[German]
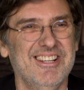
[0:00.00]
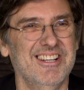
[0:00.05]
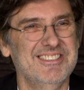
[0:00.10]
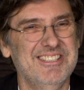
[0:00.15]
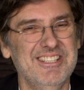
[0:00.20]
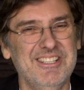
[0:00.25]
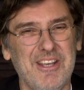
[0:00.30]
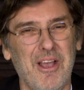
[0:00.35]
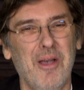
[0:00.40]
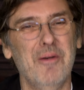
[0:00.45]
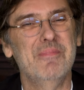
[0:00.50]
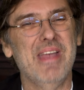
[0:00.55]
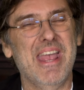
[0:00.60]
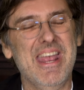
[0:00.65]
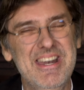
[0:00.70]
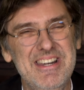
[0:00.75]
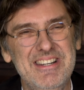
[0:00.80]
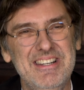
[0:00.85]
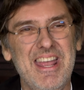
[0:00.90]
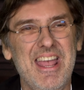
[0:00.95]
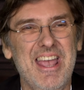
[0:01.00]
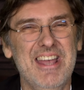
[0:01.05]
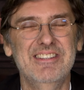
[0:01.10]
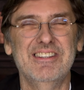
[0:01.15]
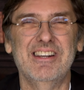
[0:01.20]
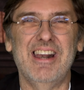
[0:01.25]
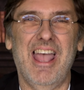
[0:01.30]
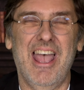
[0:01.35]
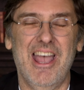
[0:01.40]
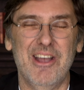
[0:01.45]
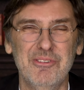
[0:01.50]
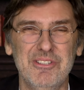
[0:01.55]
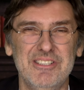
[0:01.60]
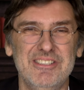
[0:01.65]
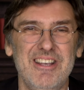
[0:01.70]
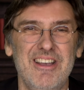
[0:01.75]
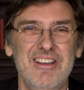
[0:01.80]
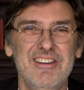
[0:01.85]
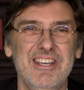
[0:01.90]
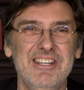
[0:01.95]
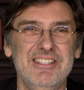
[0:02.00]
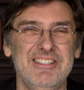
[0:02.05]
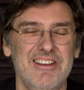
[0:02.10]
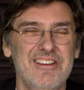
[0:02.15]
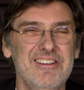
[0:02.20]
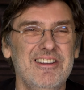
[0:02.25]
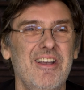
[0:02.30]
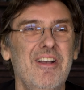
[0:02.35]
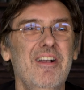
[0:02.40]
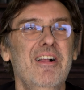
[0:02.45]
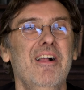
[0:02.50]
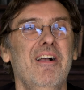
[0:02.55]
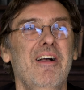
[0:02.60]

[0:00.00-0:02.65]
dass ich am Ende einer Aussage sage,